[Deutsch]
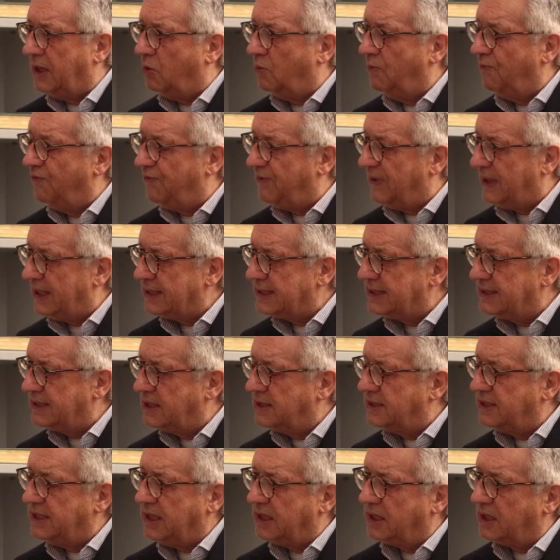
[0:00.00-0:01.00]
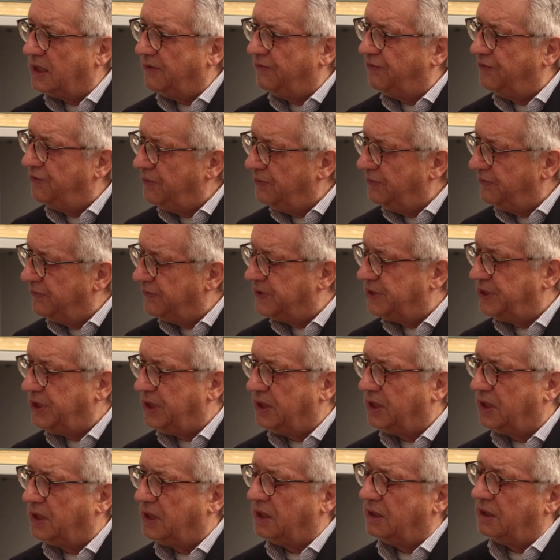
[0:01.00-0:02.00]
umfasst circa
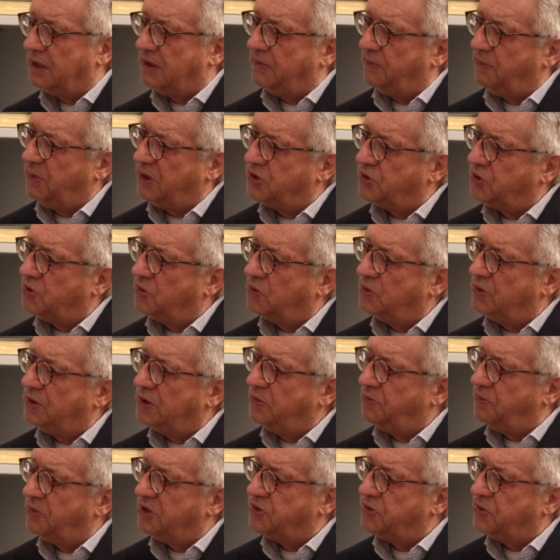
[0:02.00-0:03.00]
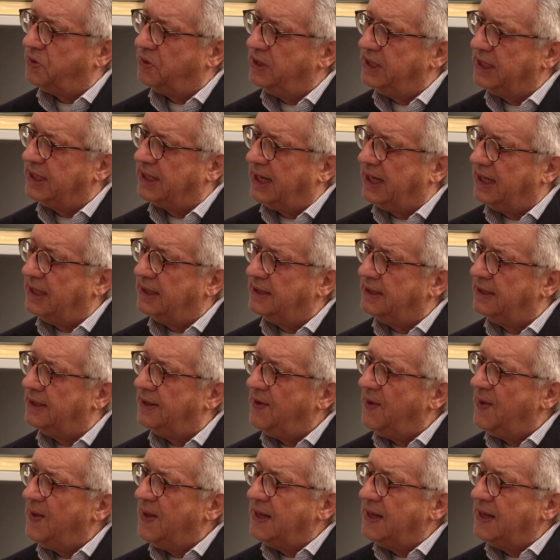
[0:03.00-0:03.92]
50 äh, Personen, Persönlichkeiten,